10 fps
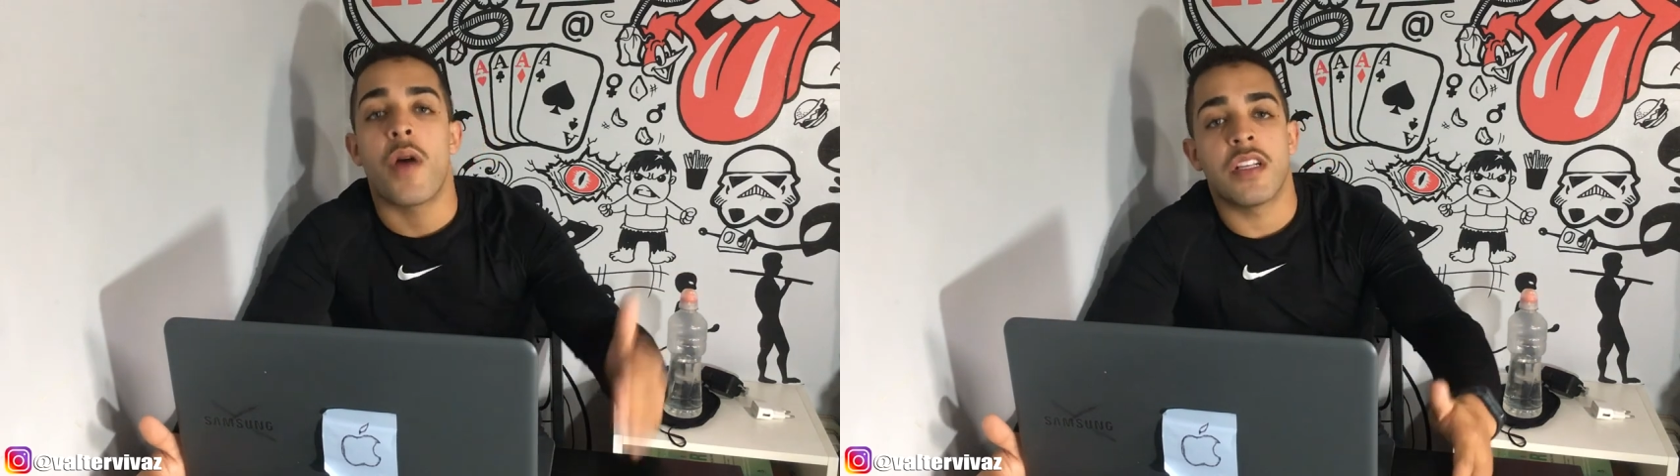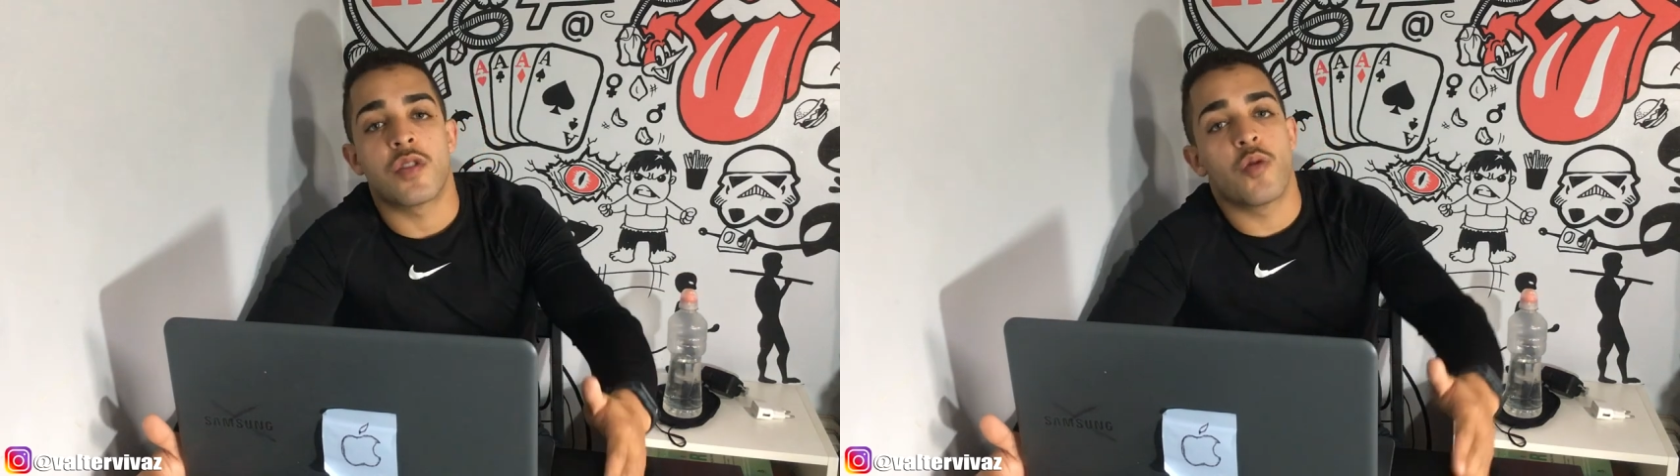
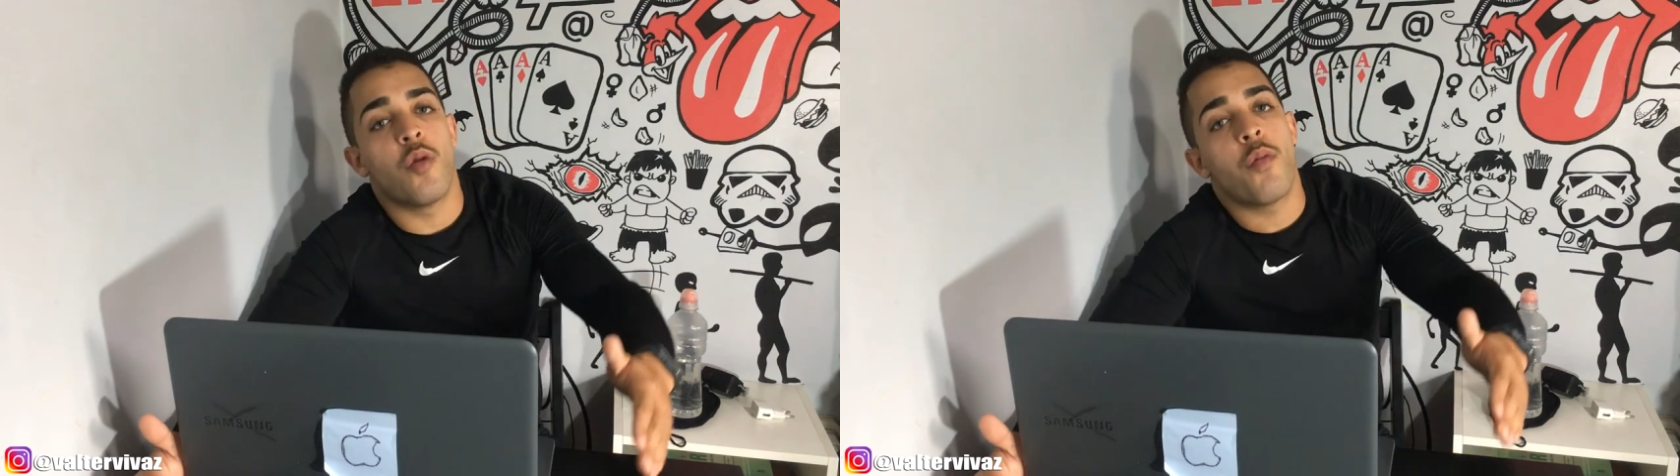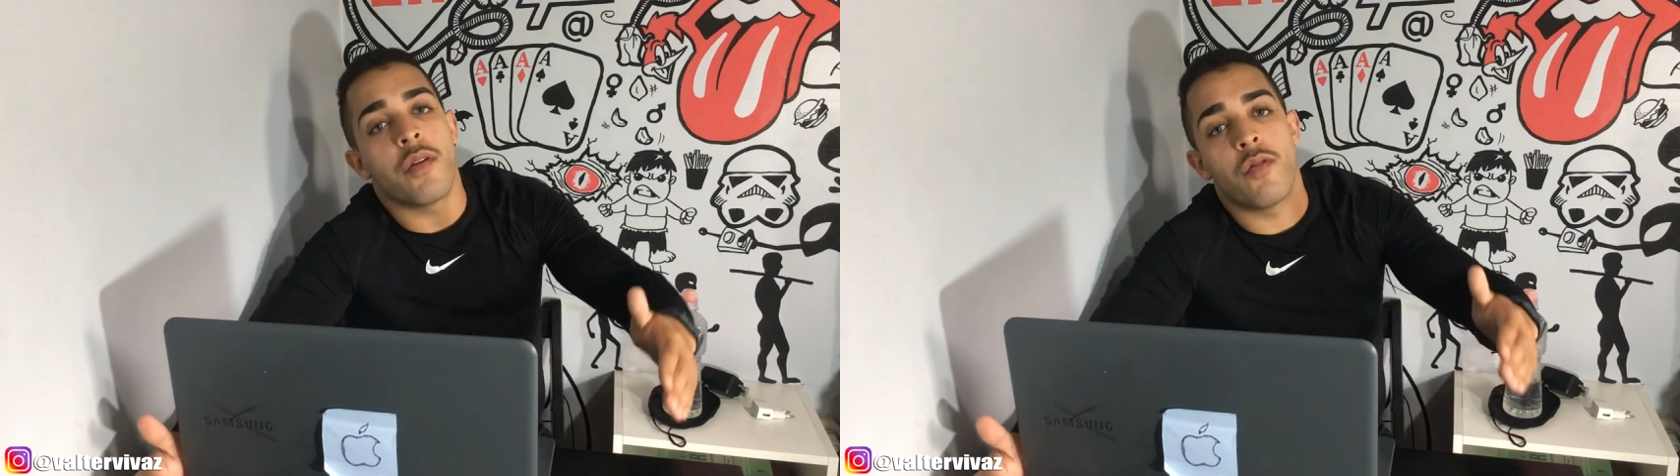
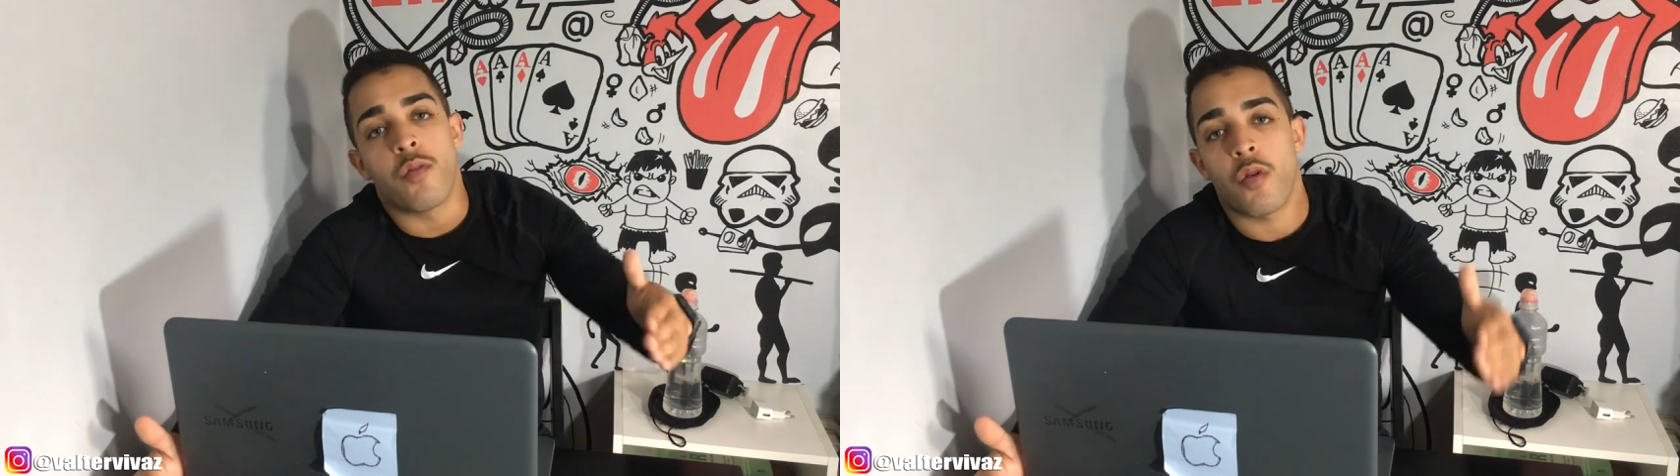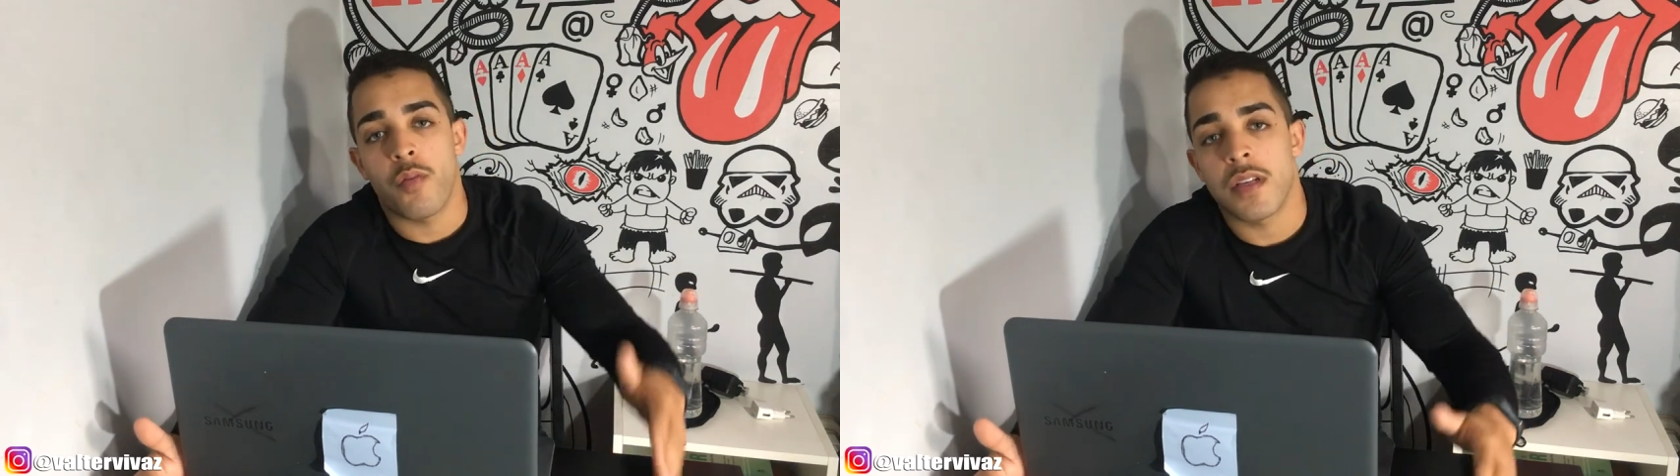desculpa e vamos
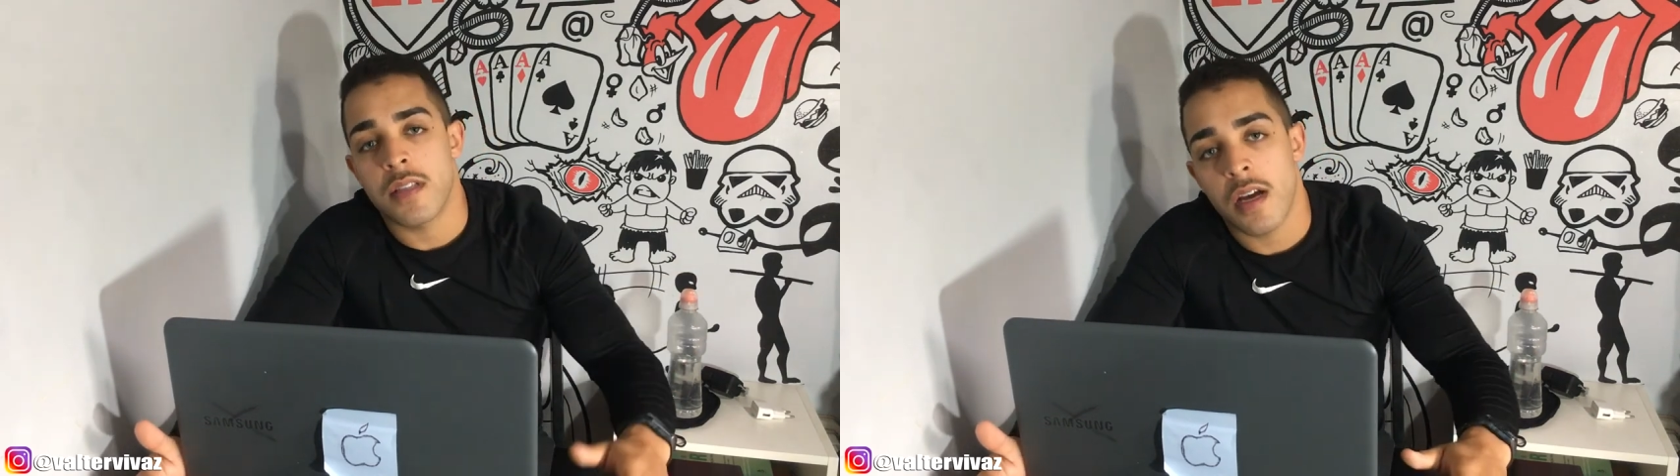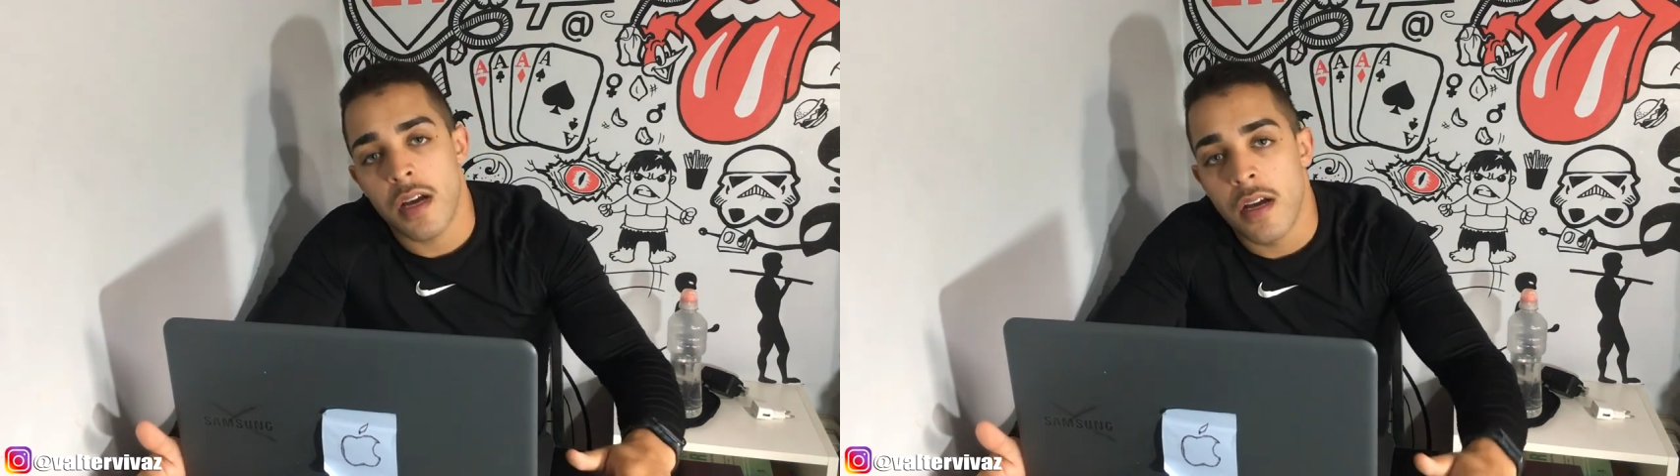
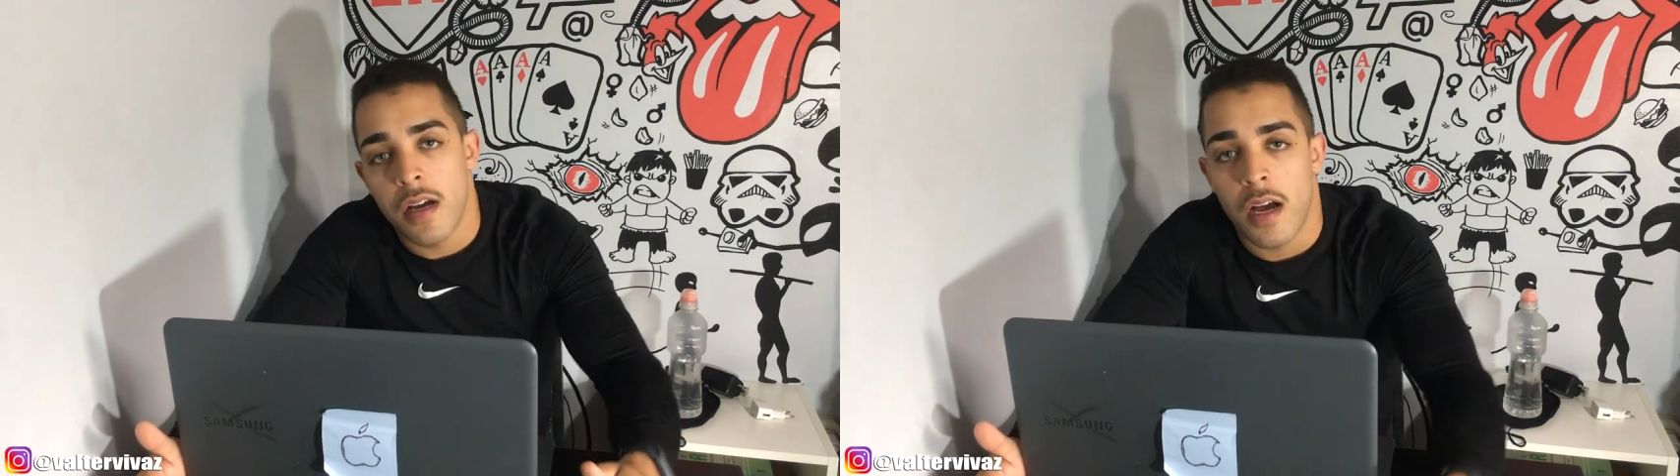começar